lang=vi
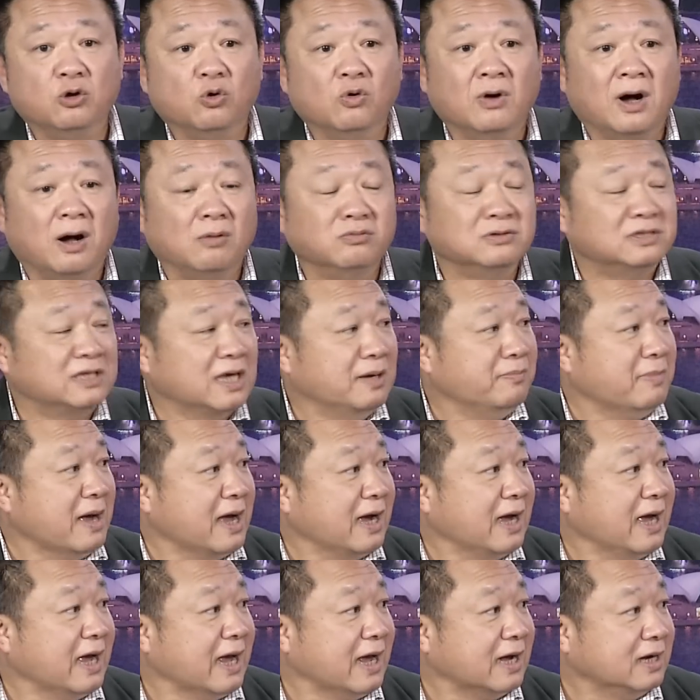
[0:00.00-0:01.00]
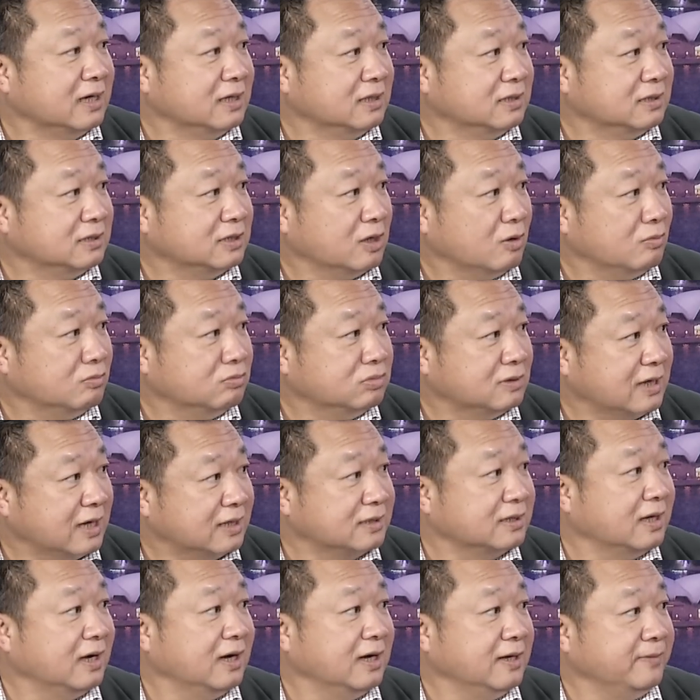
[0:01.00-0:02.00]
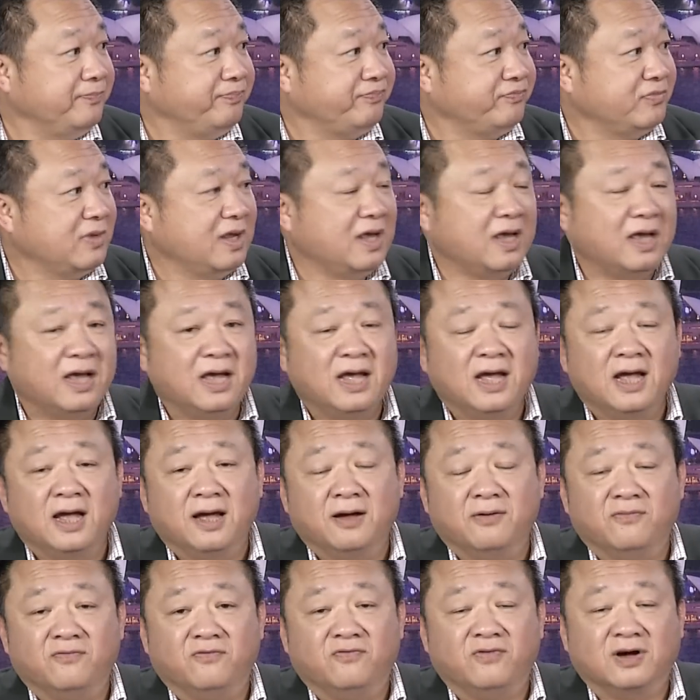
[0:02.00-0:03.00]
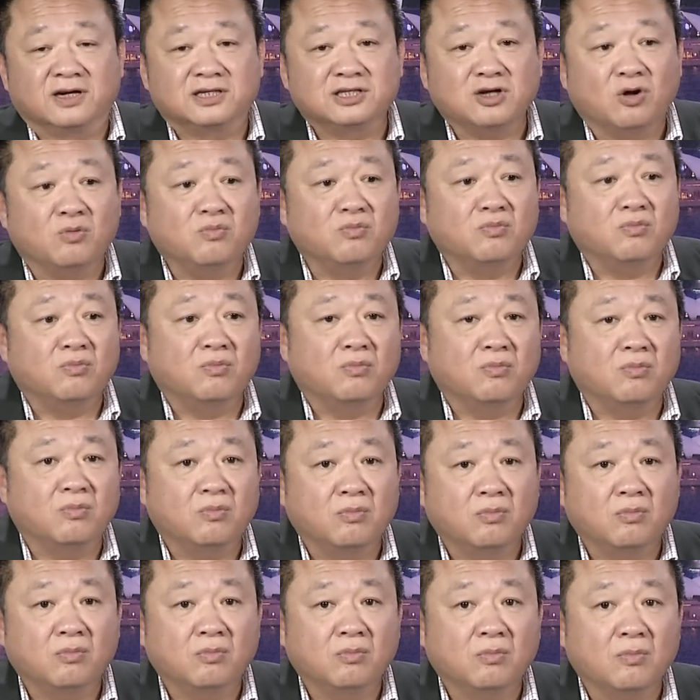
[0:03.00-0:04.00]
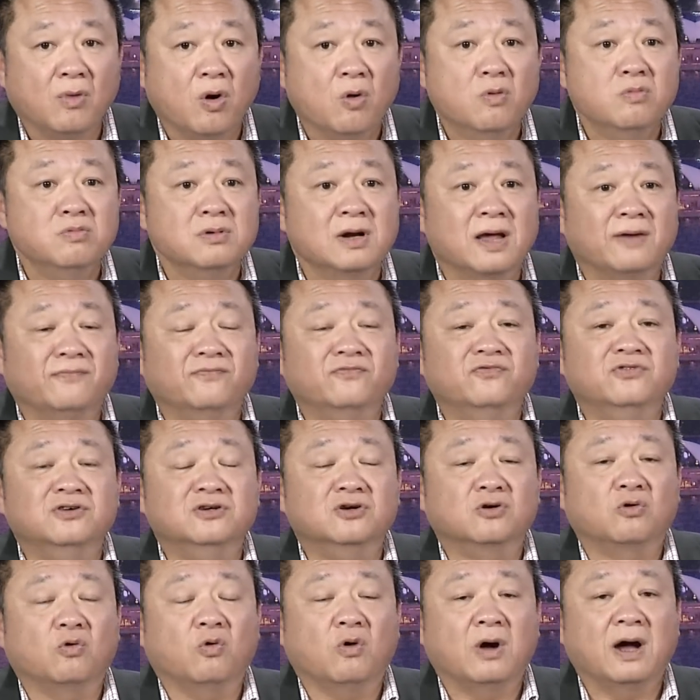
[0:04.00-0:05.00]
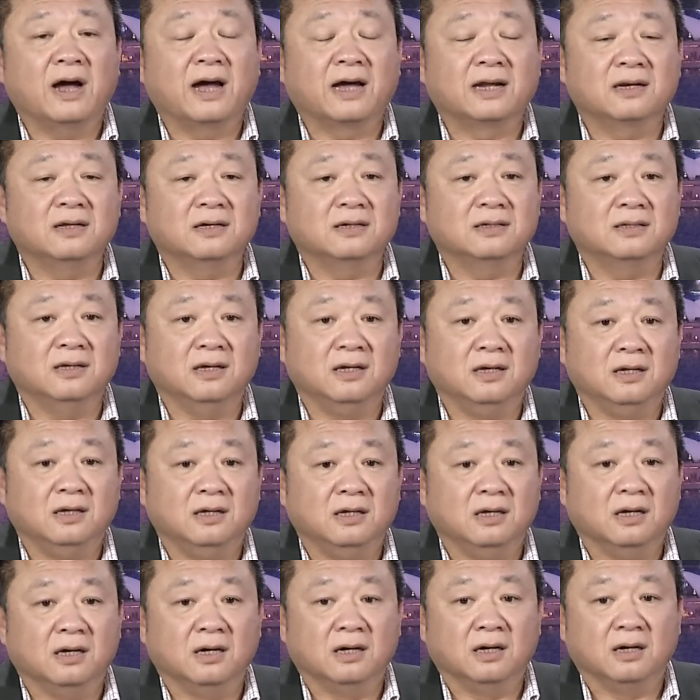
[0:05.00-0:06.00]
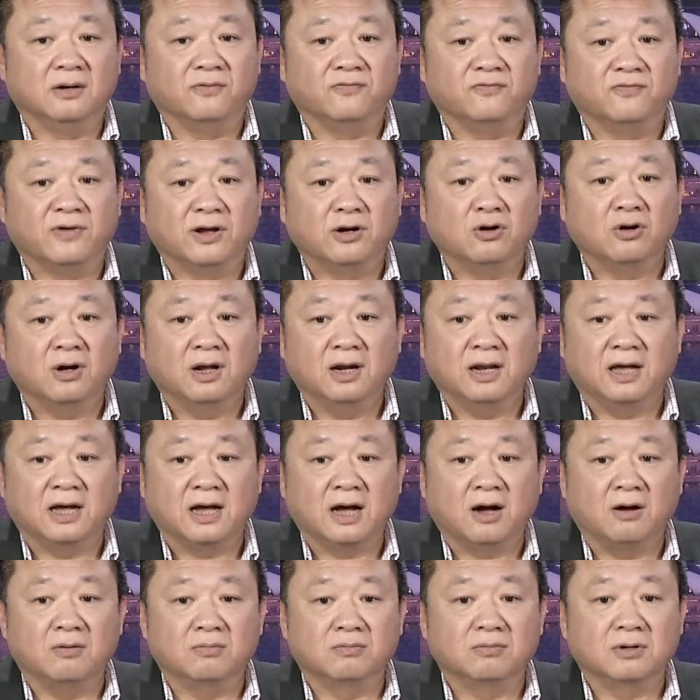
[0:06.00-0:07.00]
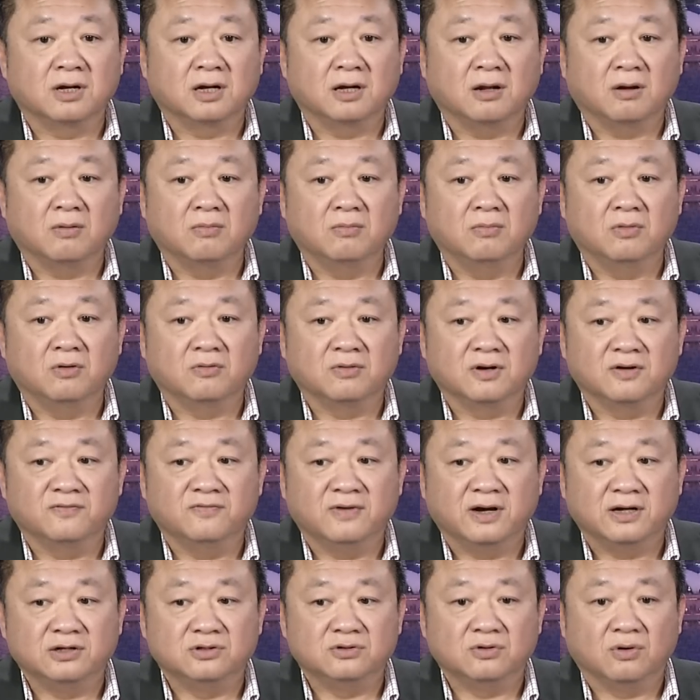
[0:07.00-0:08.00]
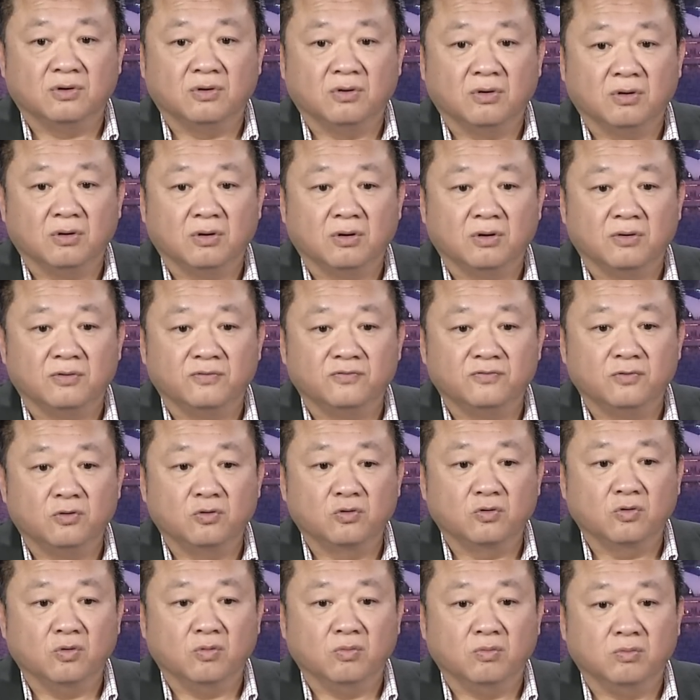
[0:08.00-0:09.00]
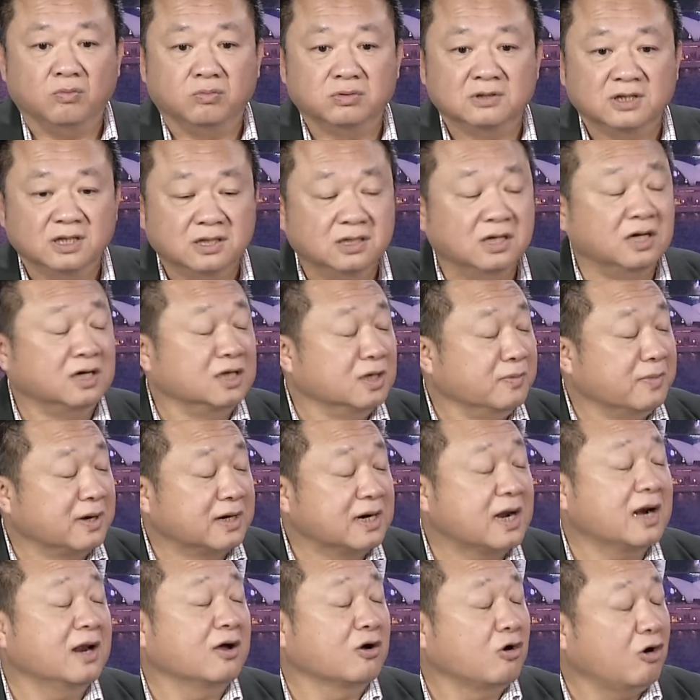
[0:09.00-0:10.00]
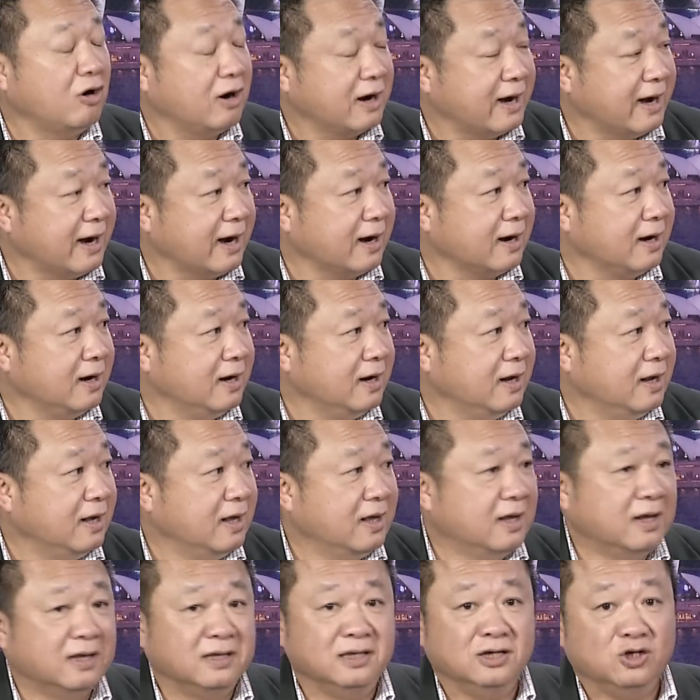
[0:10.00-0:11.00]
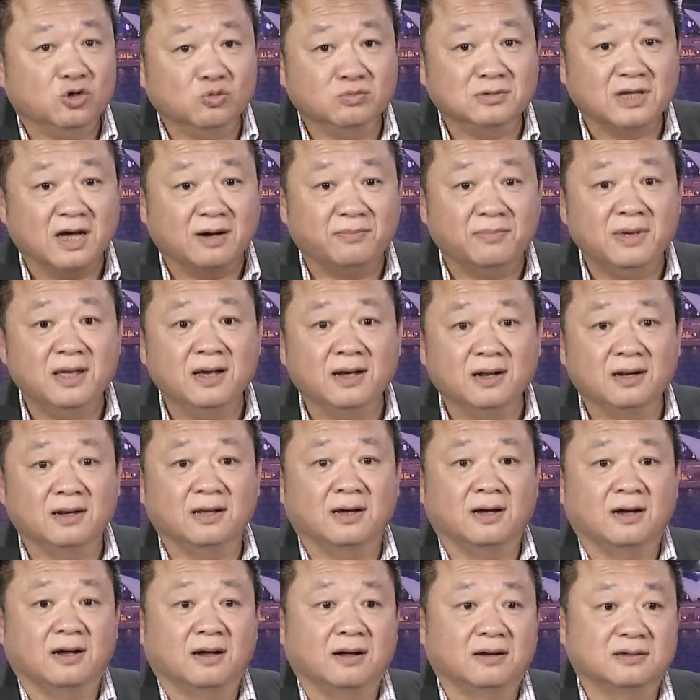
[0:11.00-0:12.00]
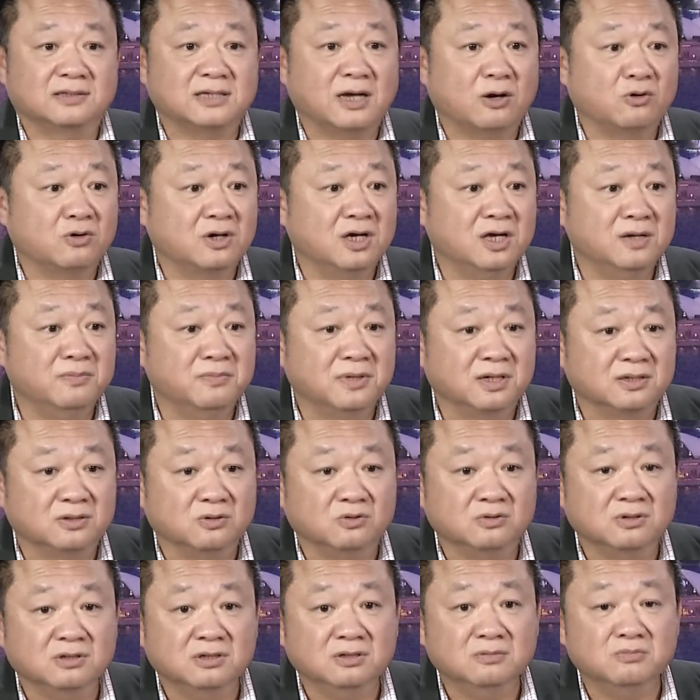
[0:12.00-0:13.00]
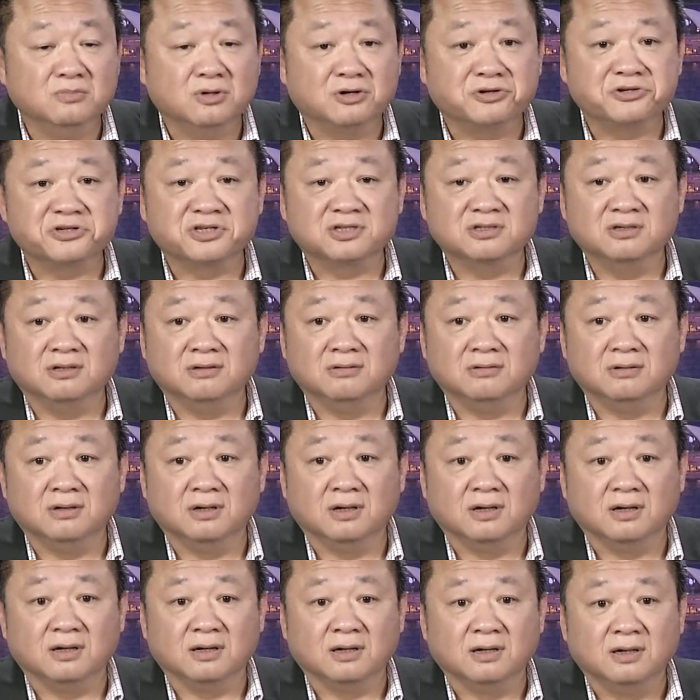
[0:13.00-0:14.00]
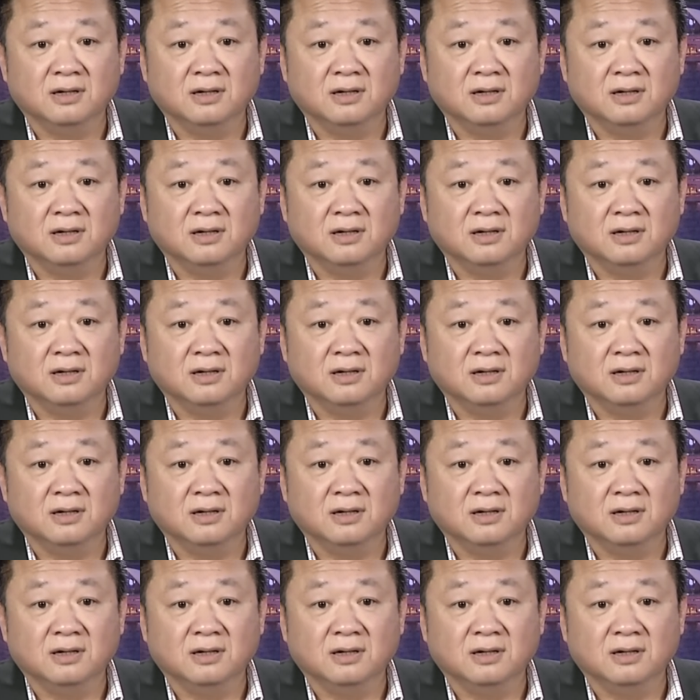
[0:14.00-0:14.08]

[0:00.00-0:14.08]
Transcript: của ông sẽ mãn hạn trong tháng tới. Yeah. Dạ. Và trong 4 năm vừa qua đó thì à, phải nói là ông đã đóng một cái vai trò vô cùng tích cực nhưng mà rất là khó khăn. Yeah như chúng ta biết là sau khi mà thủ tướng Morrison à,